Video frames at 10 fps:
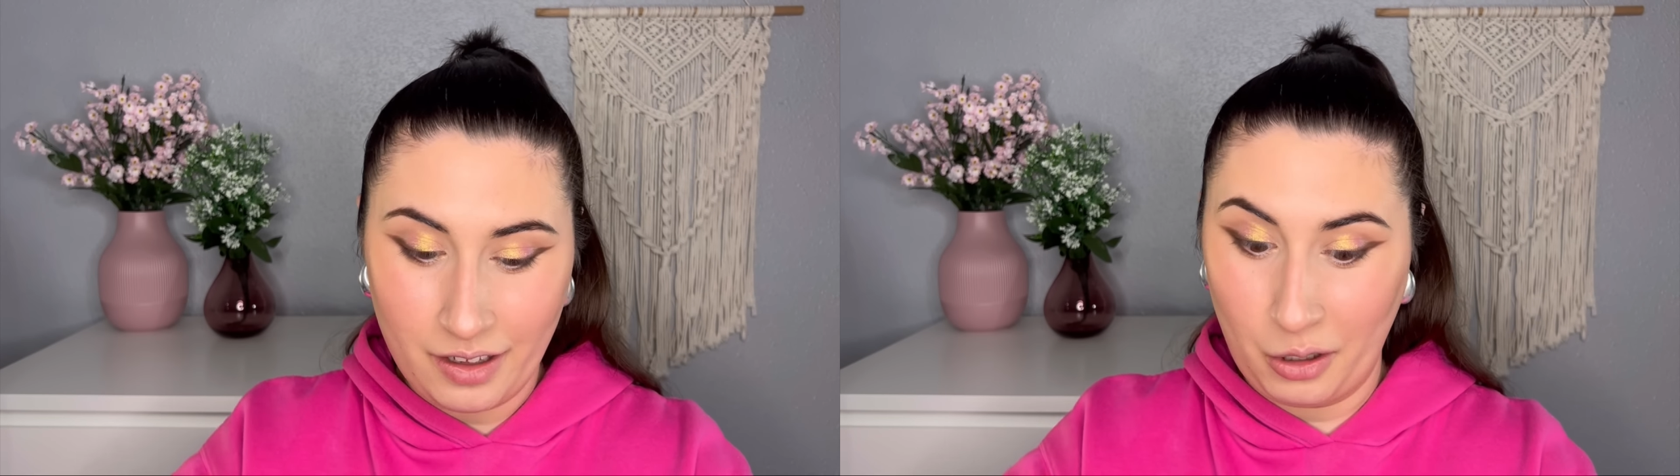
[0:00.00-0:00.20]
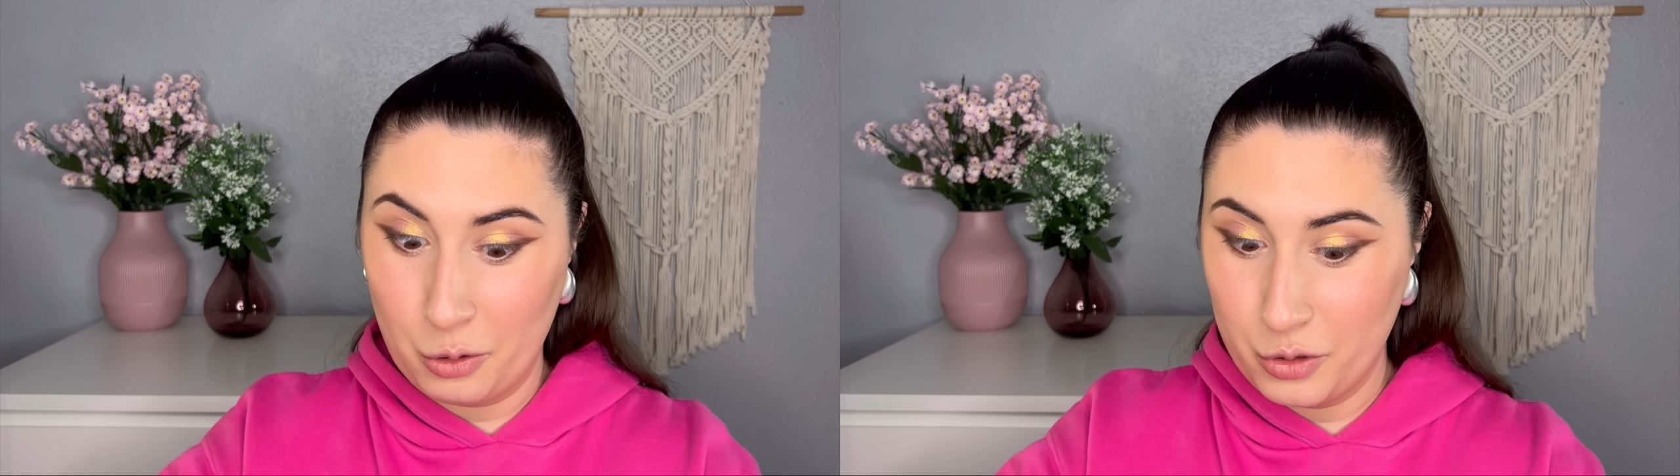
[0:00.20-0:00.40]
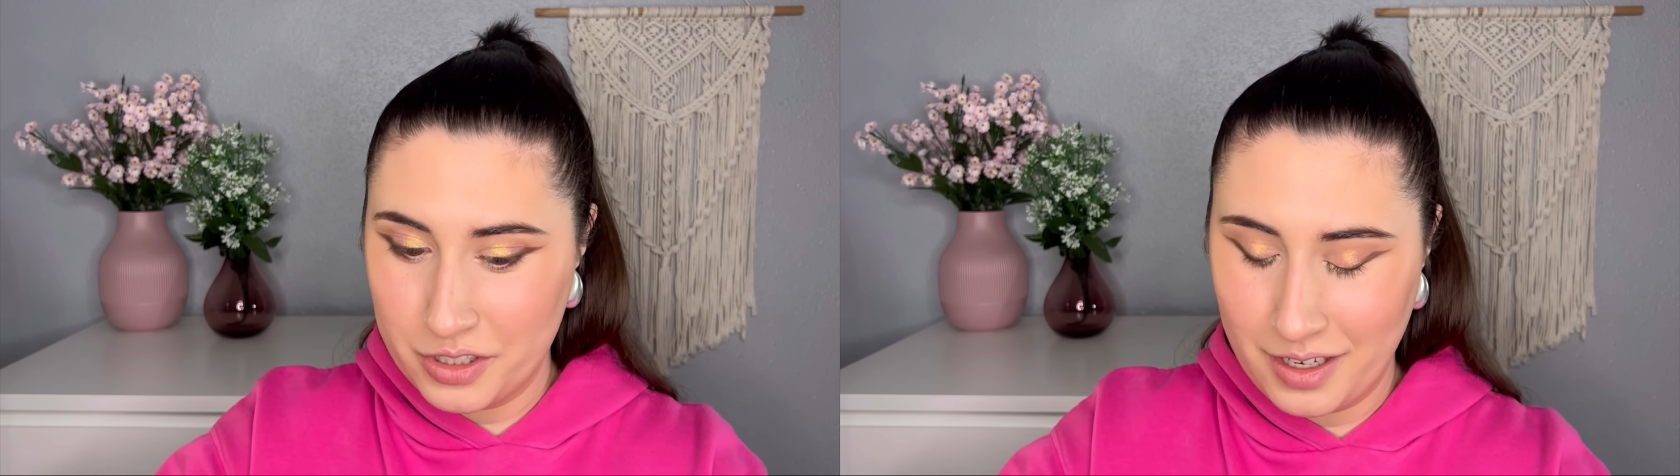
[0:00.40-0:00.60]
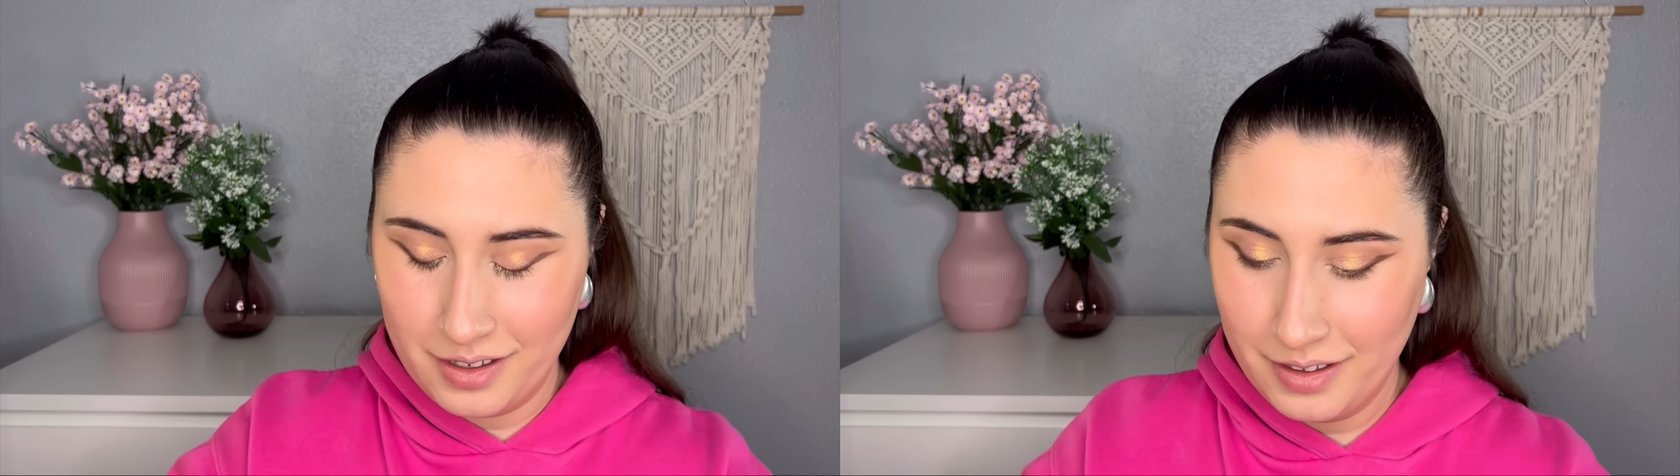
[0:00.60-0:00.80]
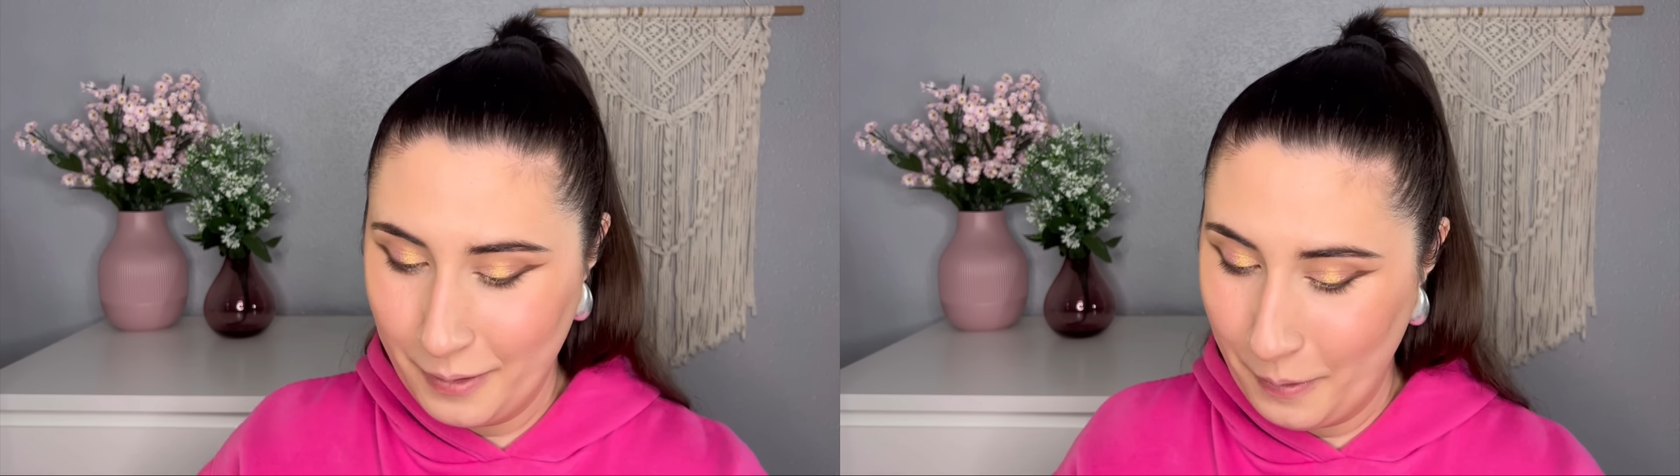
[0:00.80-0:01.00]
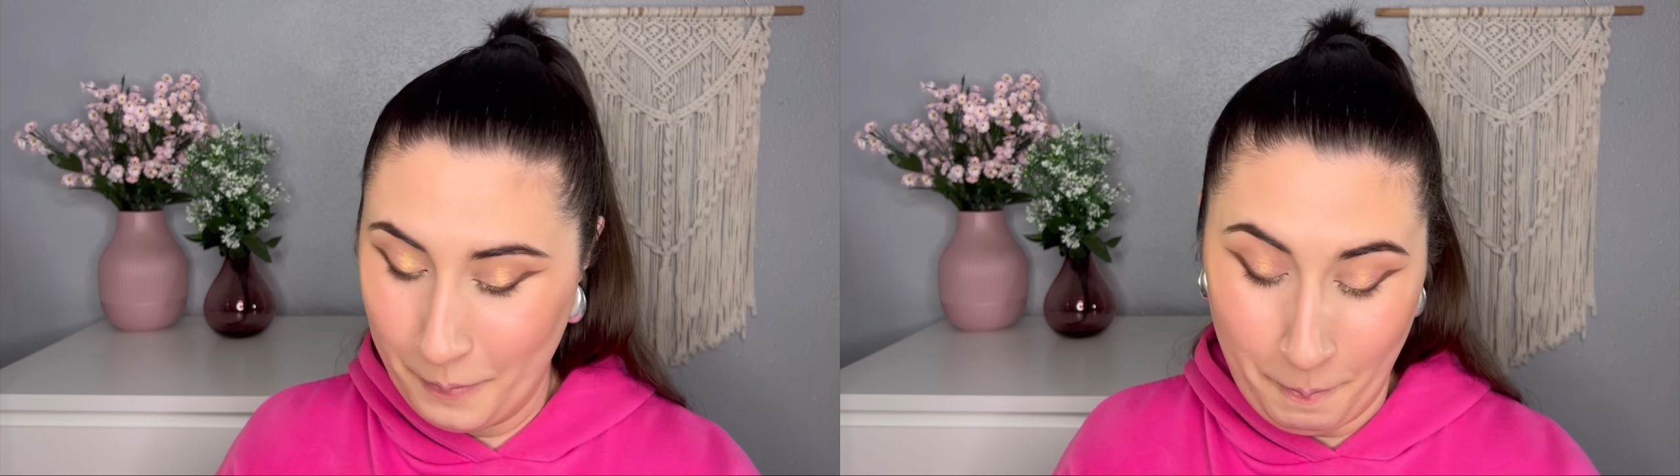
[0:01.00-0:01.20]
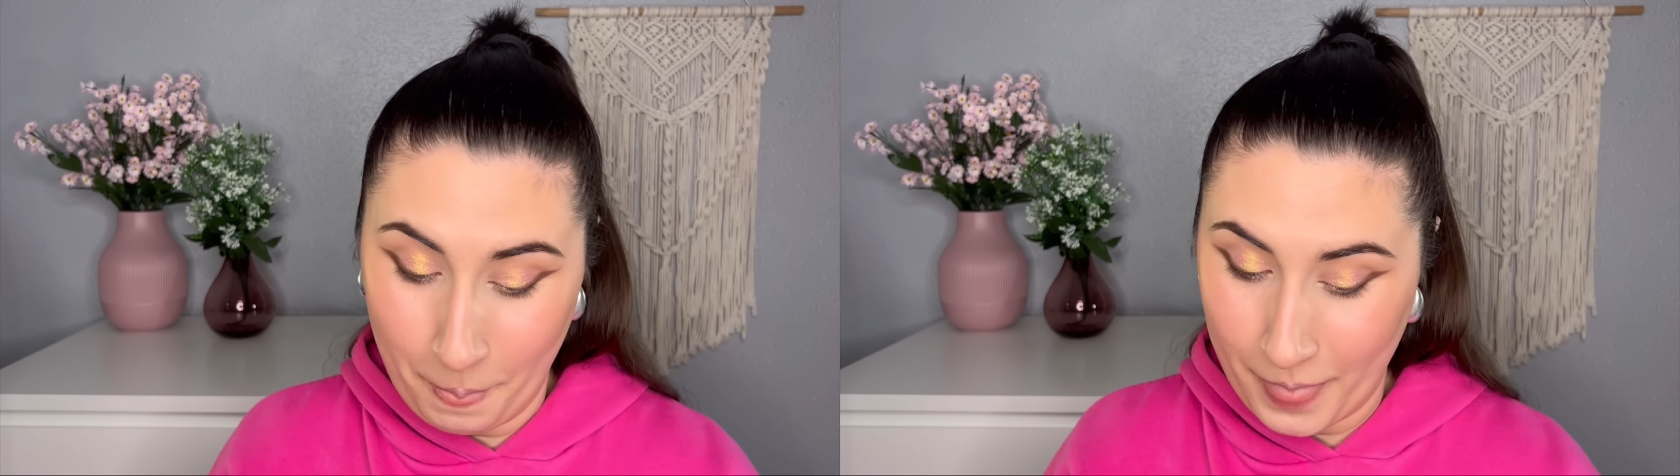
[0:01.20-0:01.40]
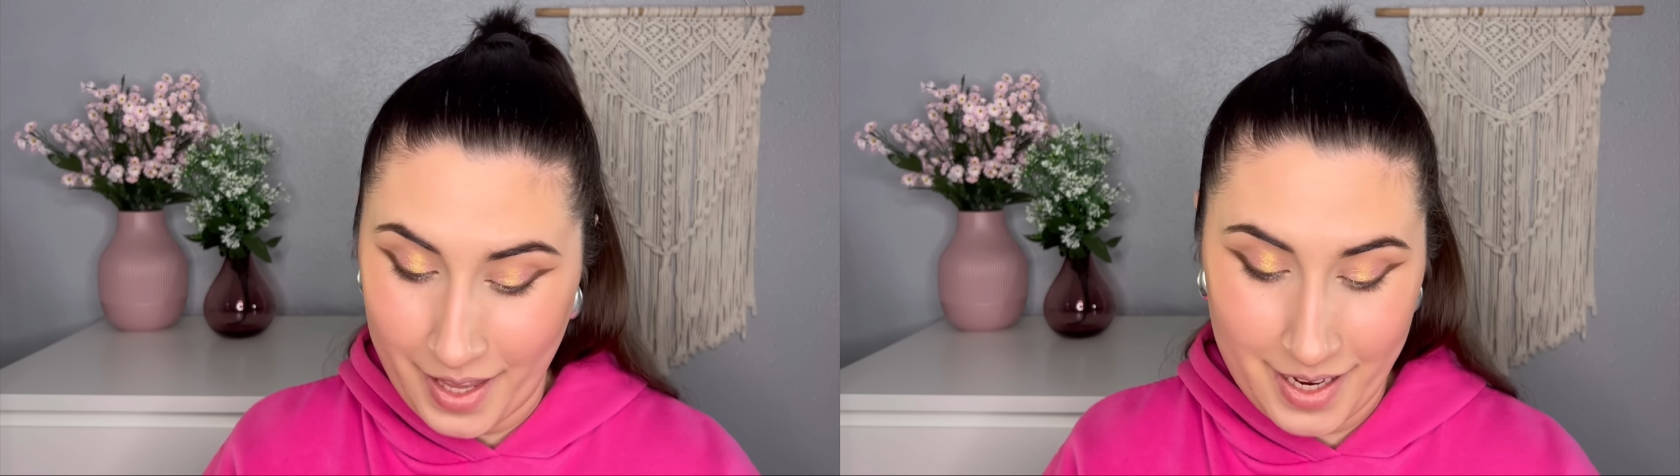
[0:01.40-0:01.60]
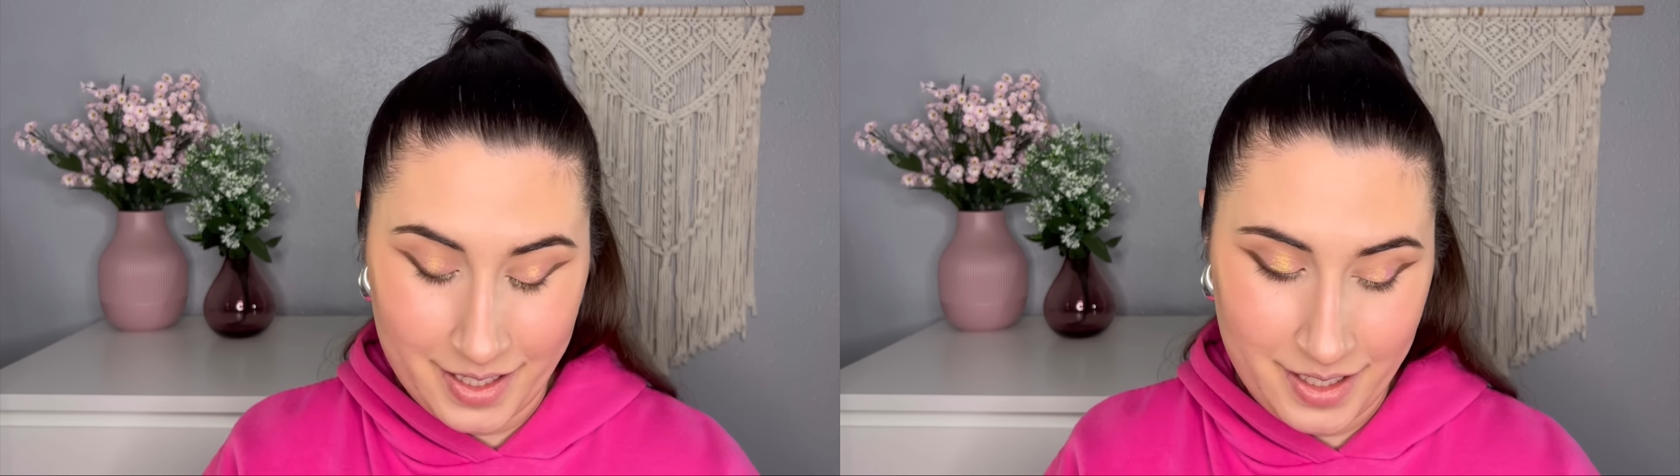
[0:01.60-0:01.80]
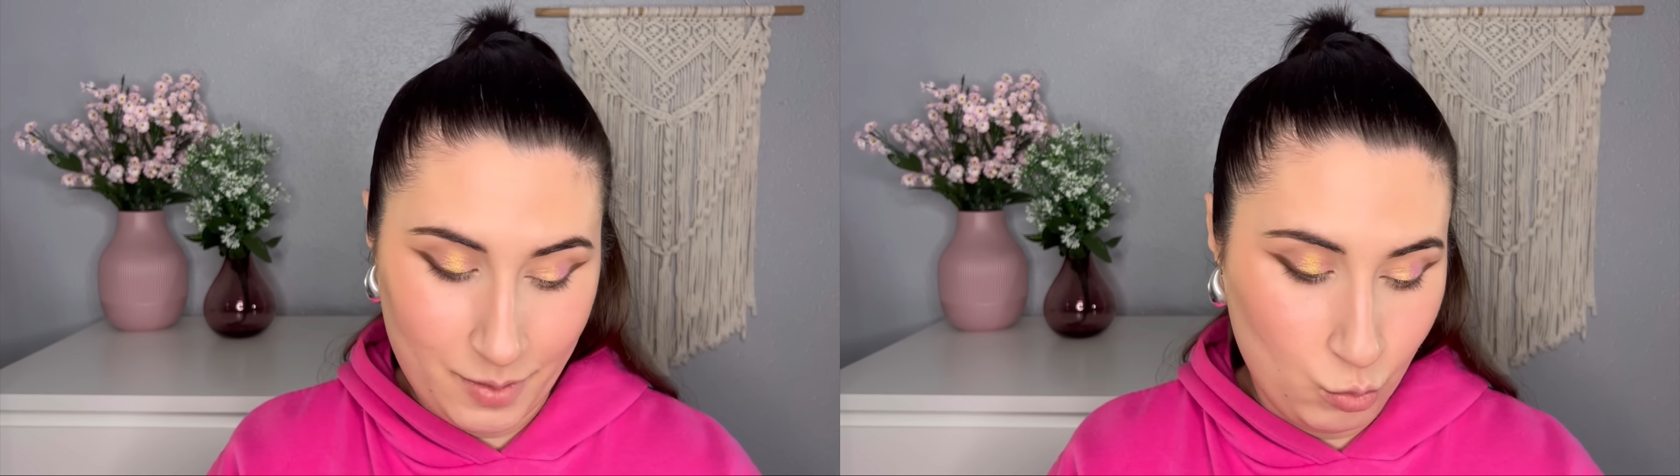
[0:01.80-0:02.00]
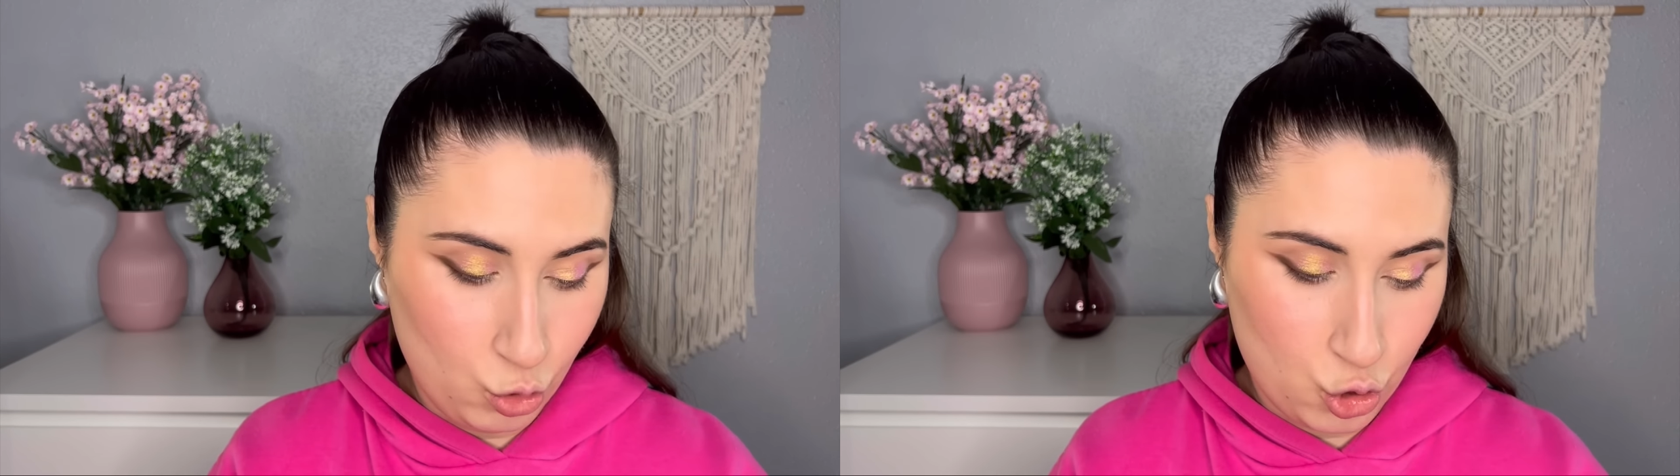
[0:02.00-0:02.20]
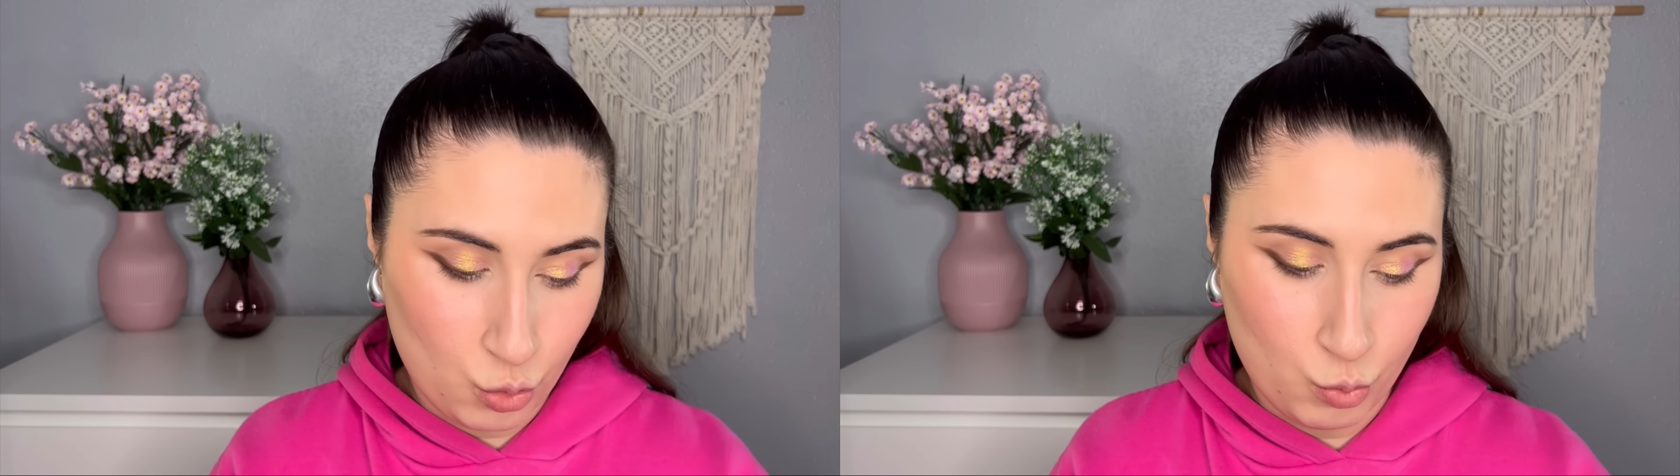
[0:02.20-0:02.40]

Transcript: rosa. Es que tiene mucho